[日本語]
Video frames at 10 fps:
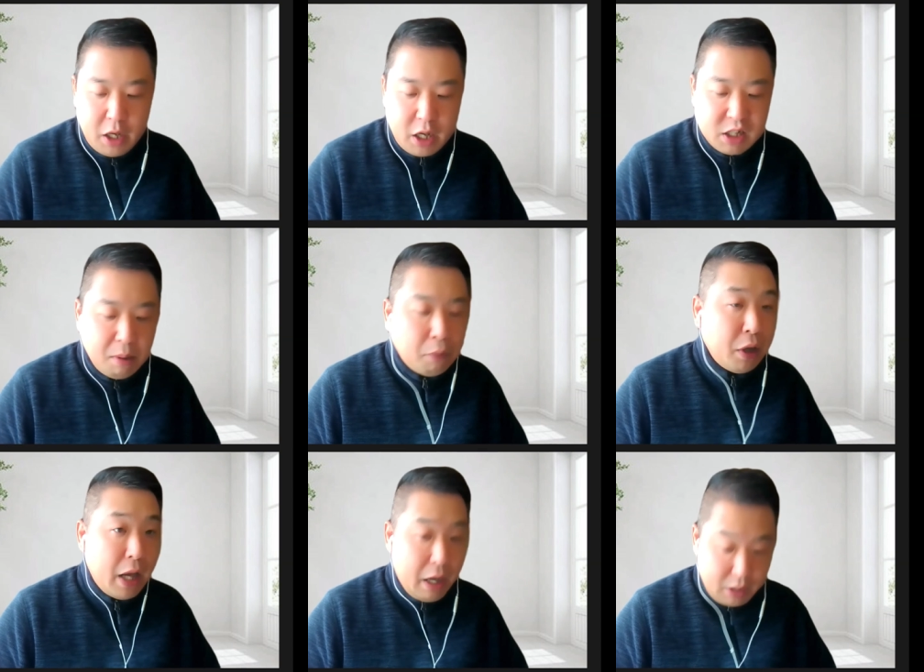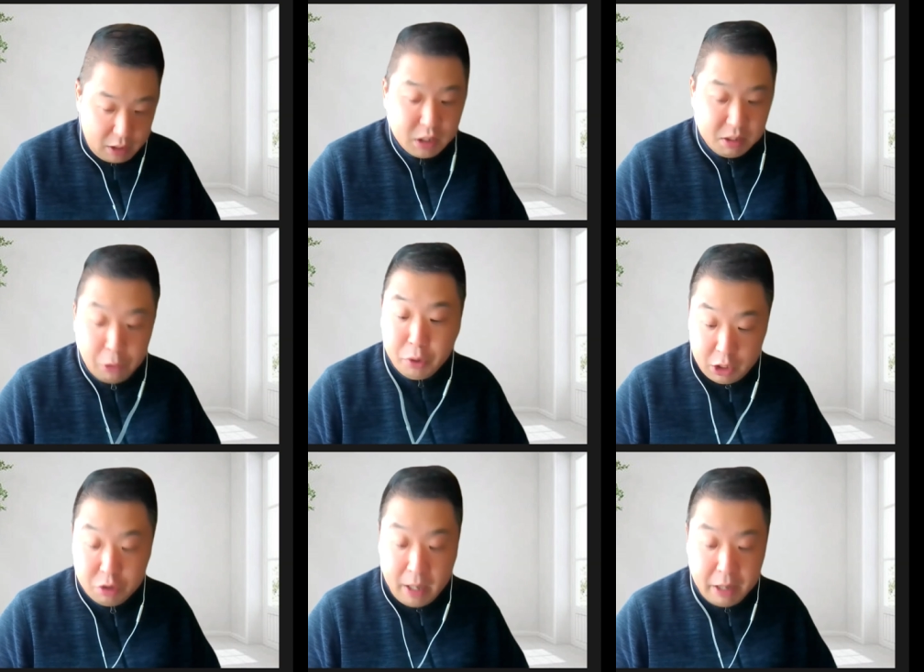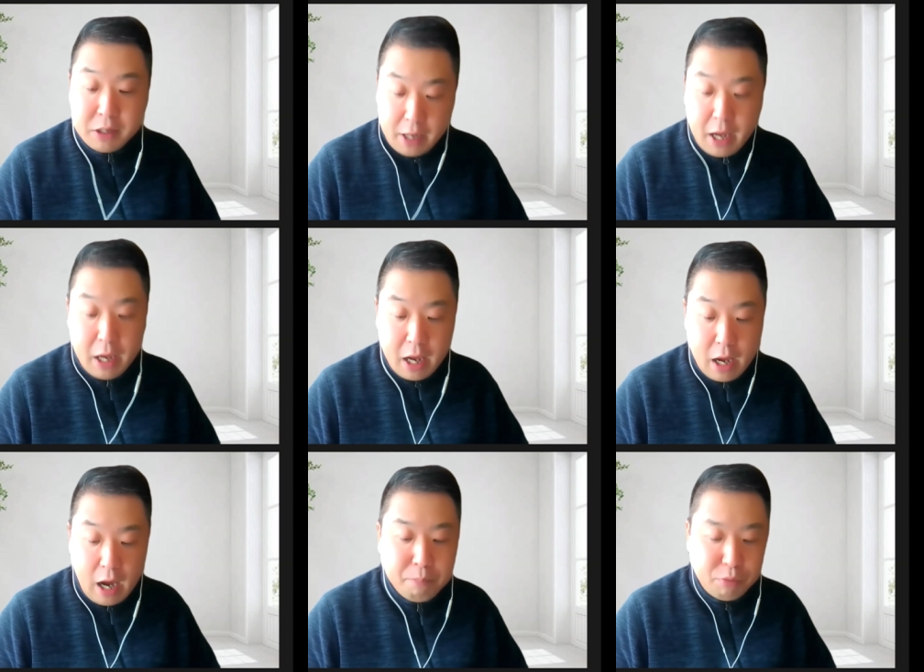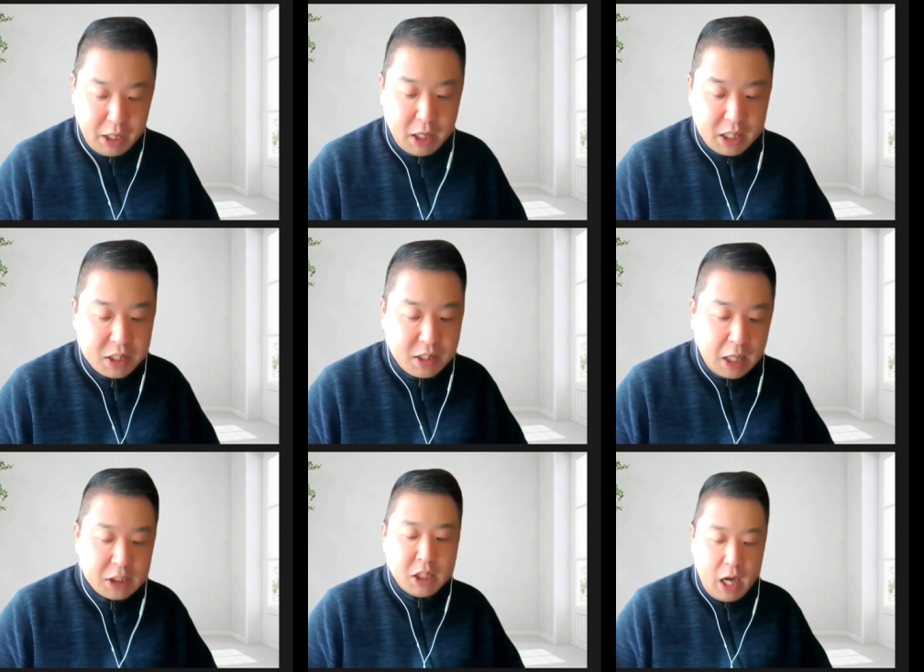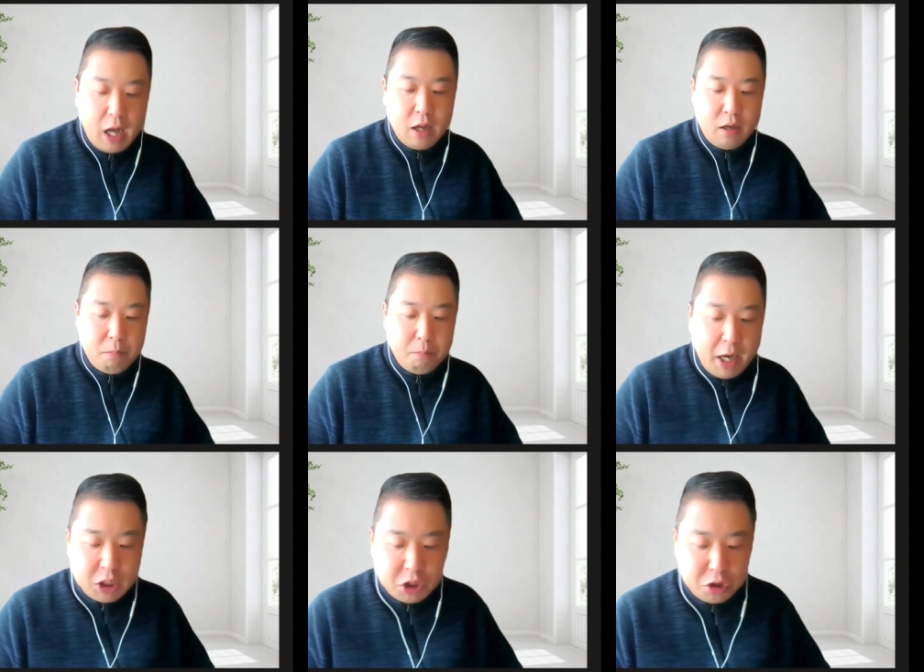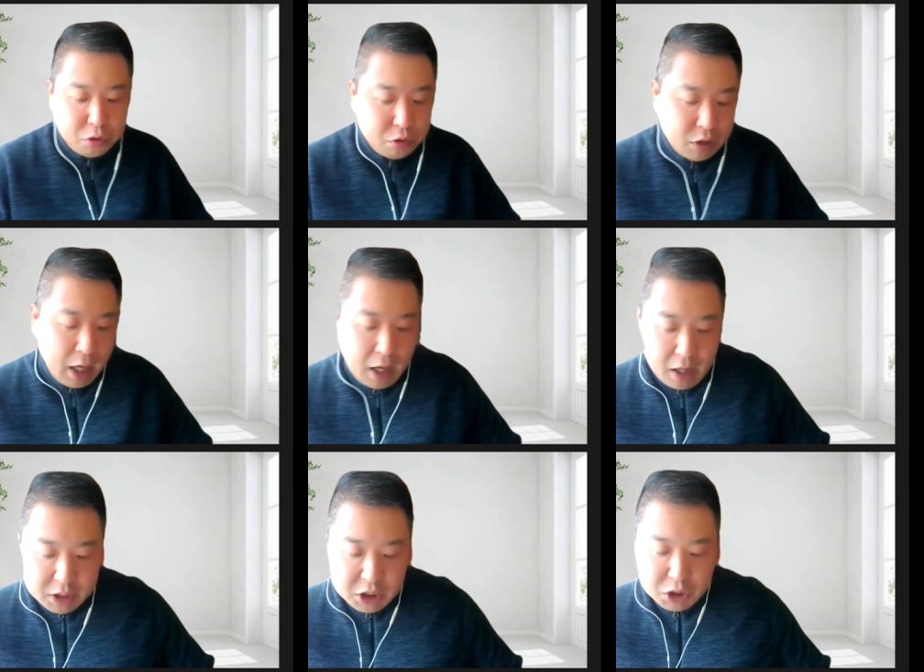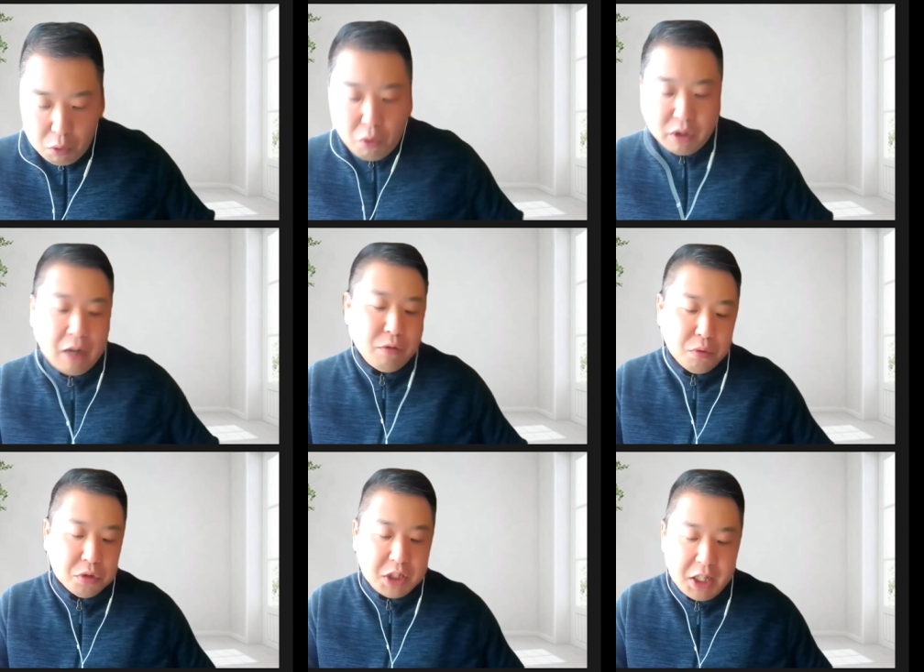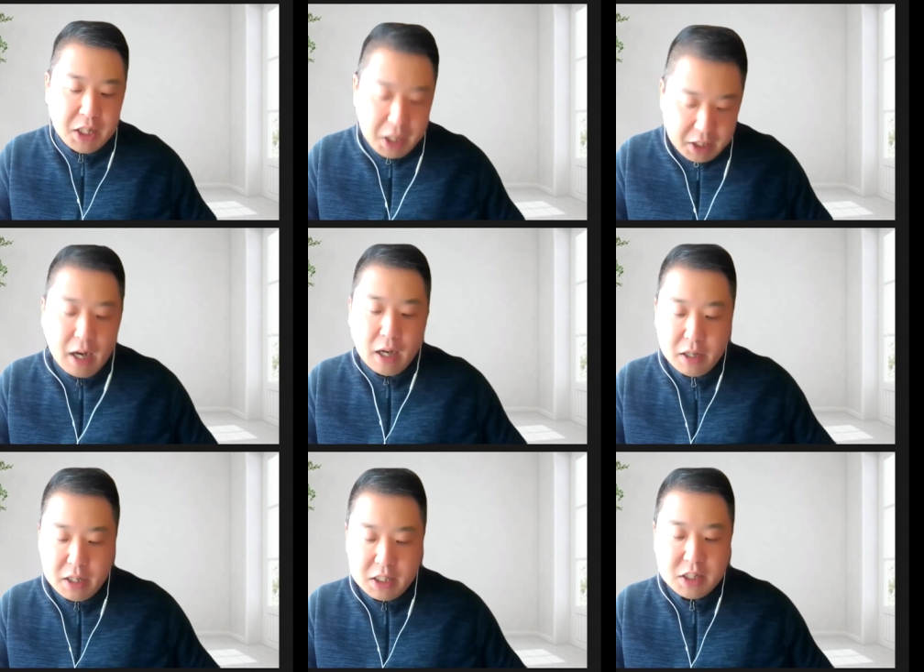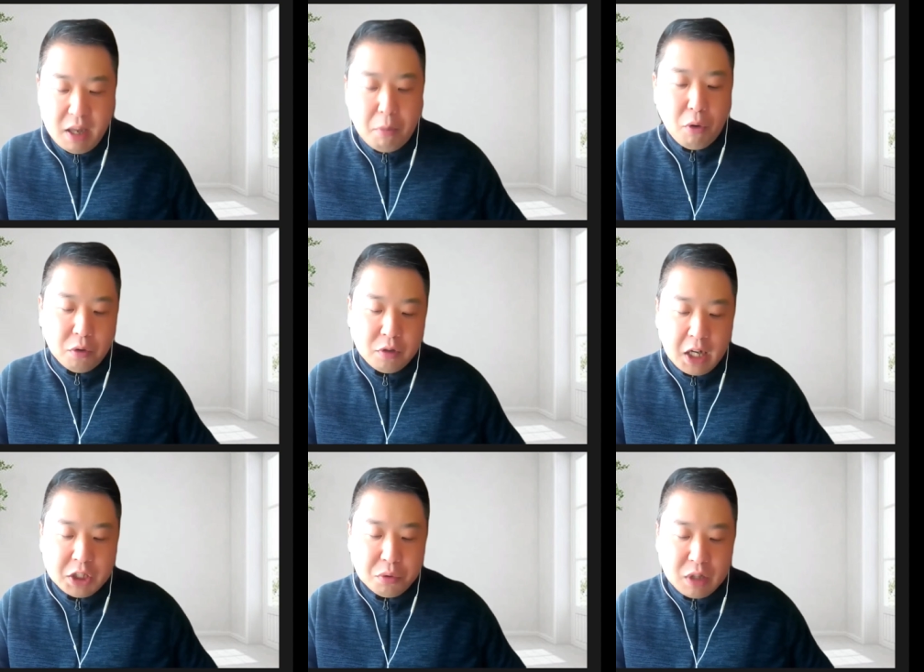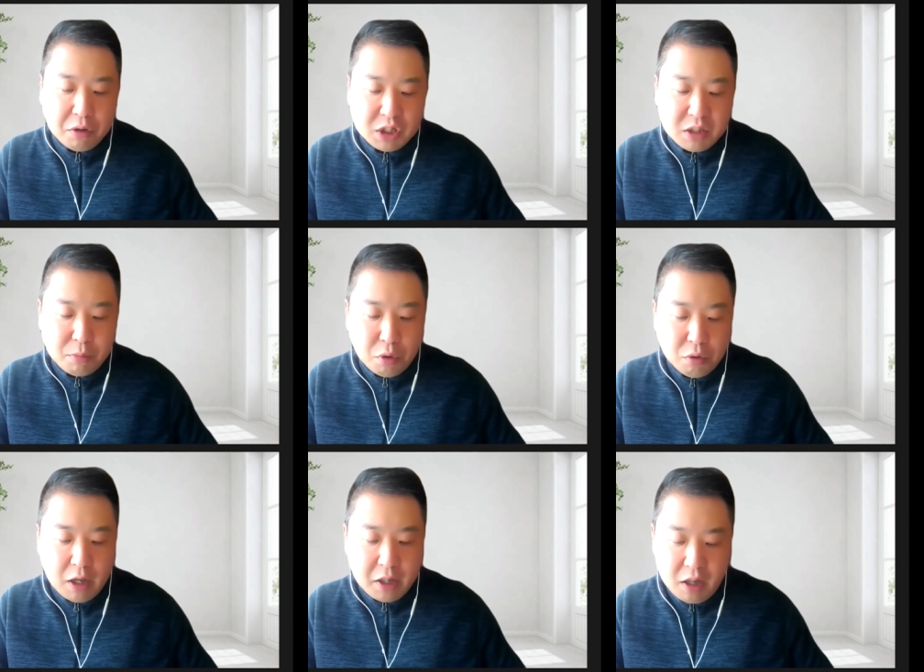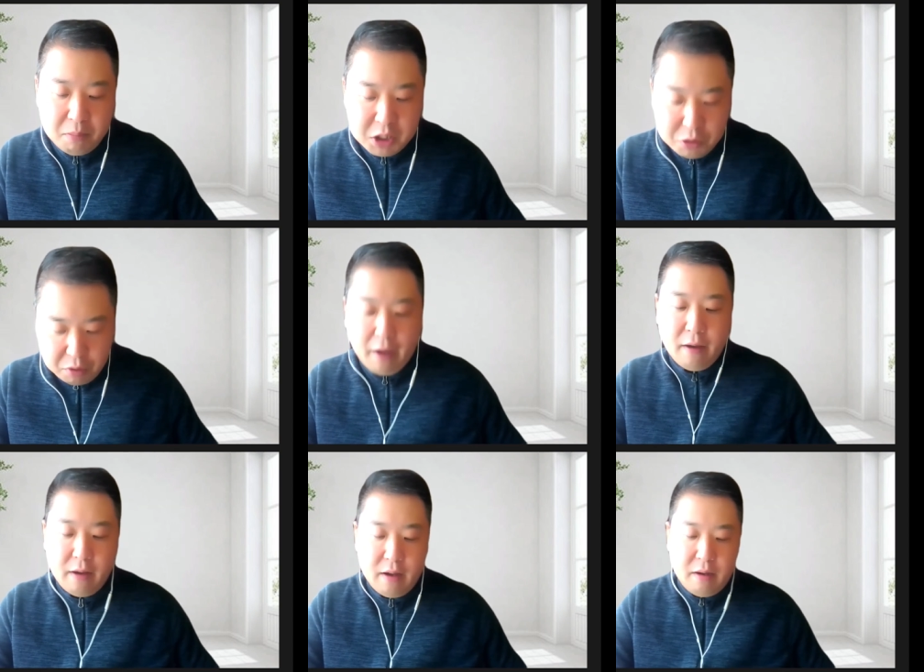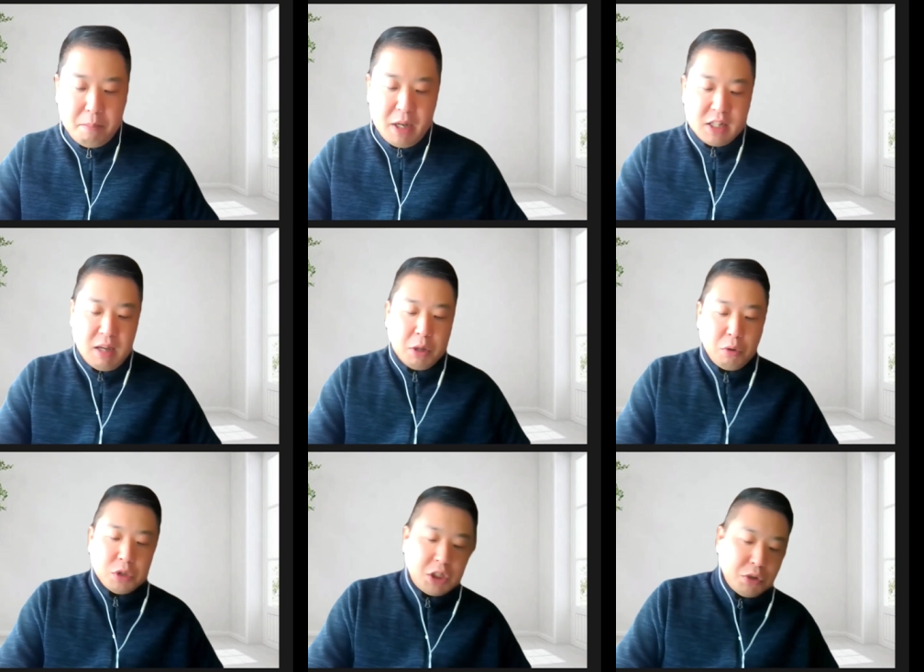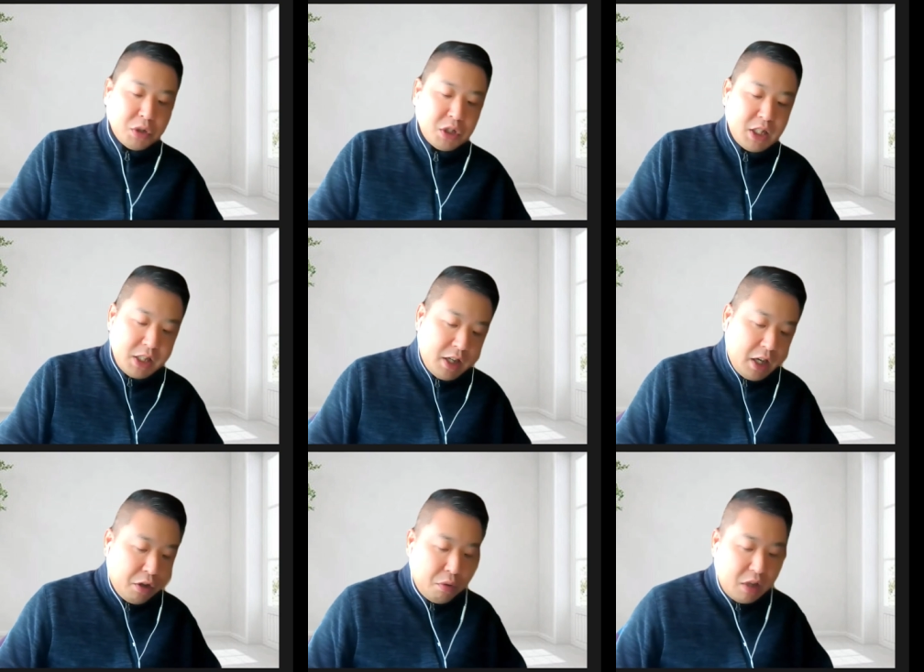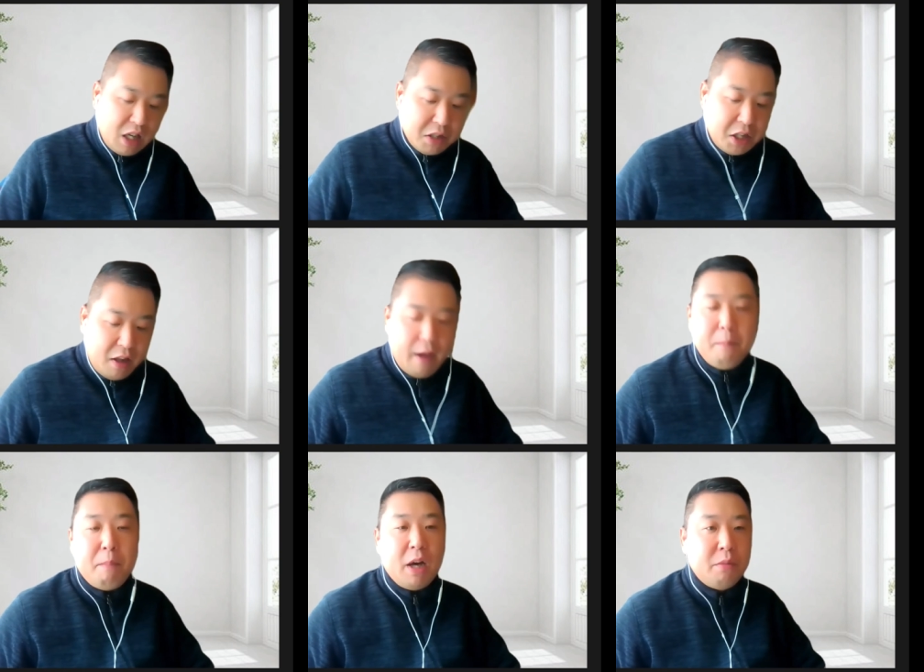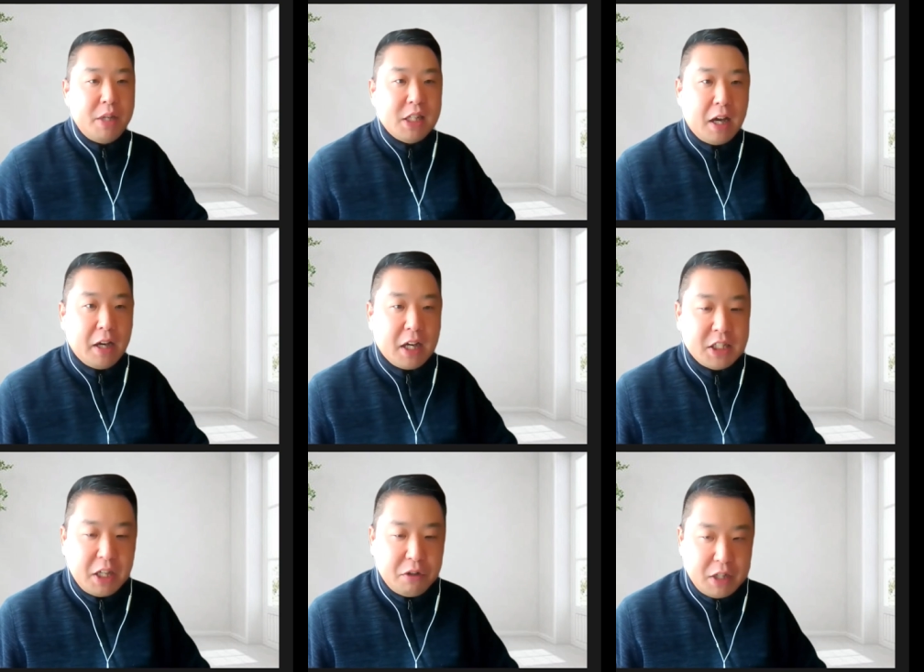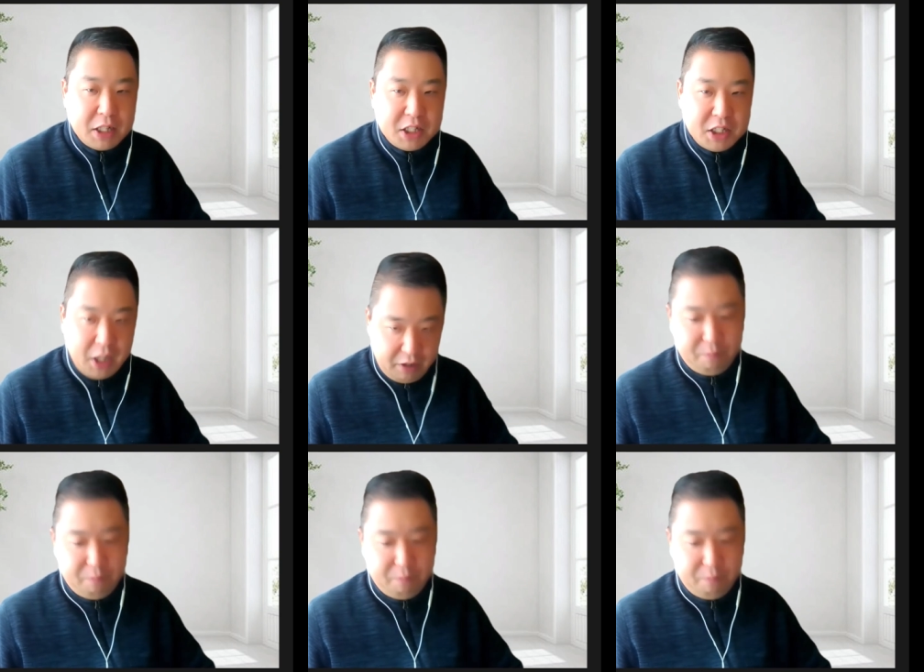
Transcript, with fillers: スマホでスマホで聞く場合ですね、えアプリ、リスラジカ、マイチューナーラジオをダウンロードしていただいたらいつでもこのラジオを楽しむことができますので皆様のご視聴しやすい環境に合わせて番組に参加してください。